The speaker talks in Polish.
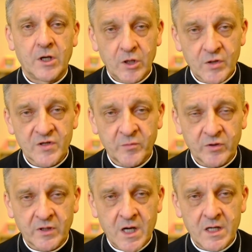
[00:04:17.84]
I do
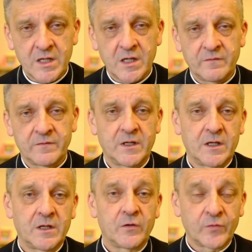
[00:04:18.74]
spotkania
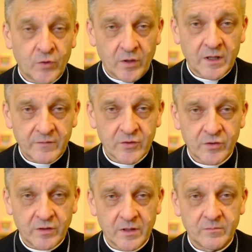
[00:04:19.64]
we wtorek
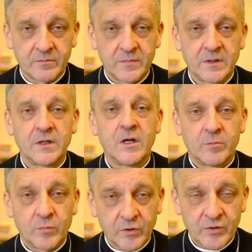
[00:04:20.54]
wieczorem.
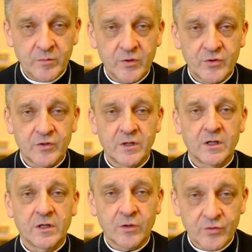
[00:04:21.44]
Modlimy
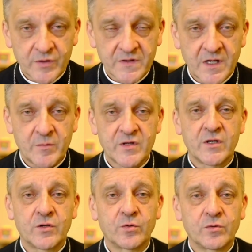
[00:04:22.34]
się, korzystamy z
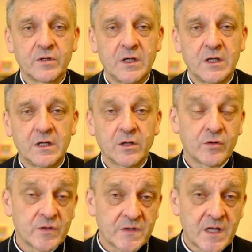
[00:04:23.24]
liturgii,
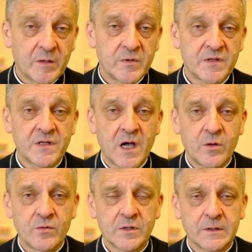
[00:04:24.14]
korzystamy z
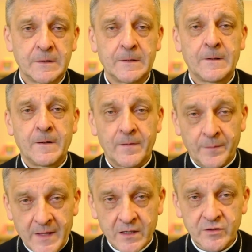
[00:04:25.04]
nauk,
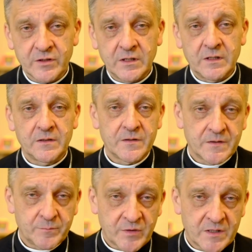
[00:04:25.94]
także
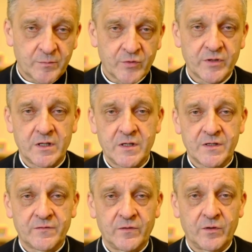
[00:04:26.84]
przez
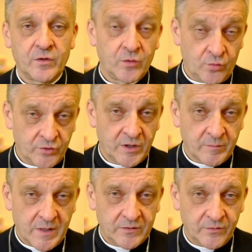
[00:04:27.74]
pośrednictwo różnych
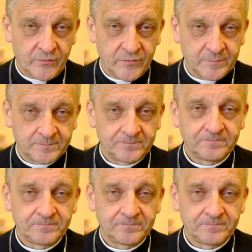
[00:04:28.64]
mediów.